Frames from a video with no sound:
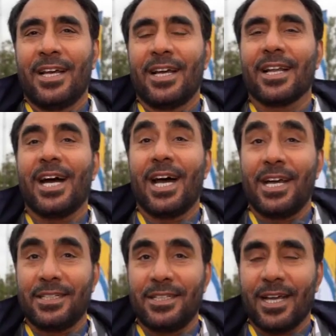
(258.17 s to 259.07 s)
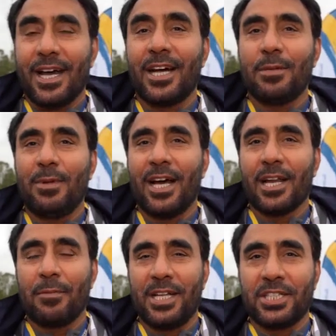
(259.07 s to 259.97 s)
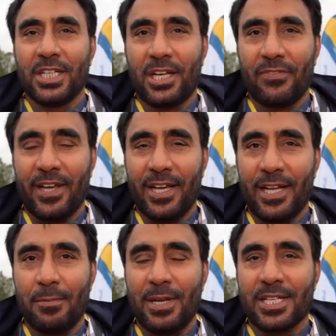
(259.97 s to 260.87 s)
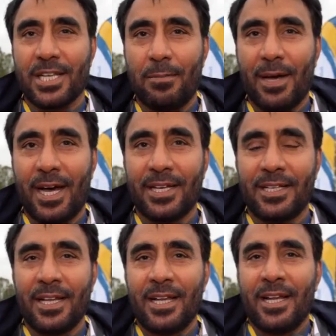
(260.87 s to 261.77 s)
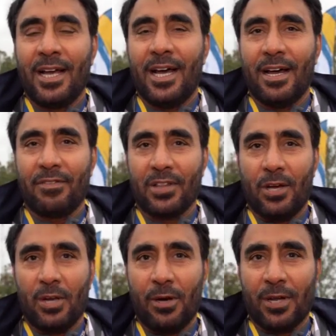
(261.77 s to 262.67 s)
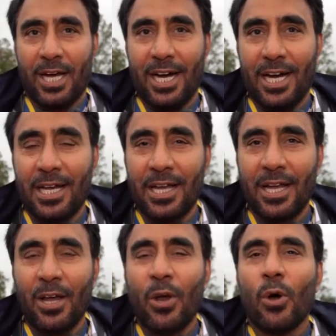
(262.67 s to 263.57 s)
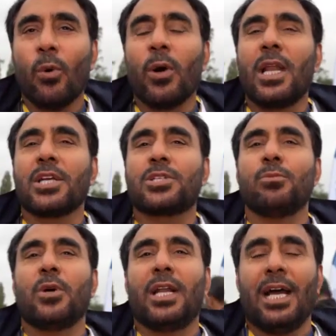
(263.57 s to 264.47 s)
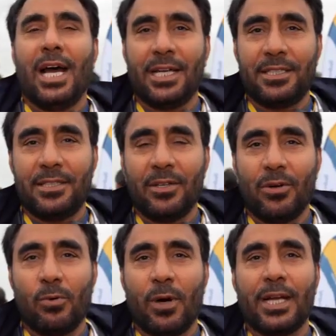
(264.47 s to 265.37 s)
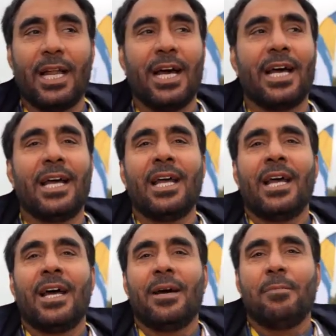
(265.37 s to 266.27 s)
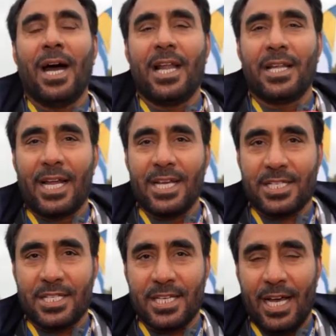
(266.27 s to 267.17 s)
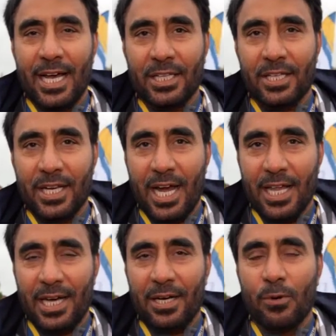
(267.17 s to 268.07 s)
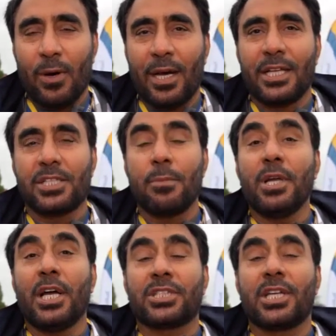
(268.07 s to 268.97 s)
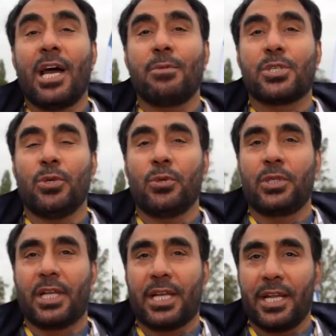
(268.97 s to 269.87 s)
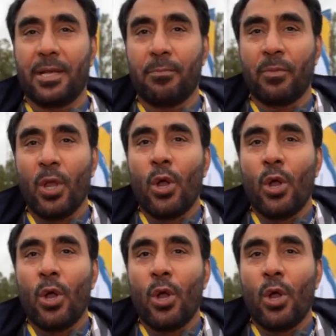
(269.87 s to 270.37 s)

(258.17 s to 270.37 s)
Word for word: القائد خادم الحرمين الشريفين الملك سلمان حفظه الله ورعاه والى سمو العهد والى معالي رئيس هيئه الرياضه والى جميع الشعب السعودي الكريم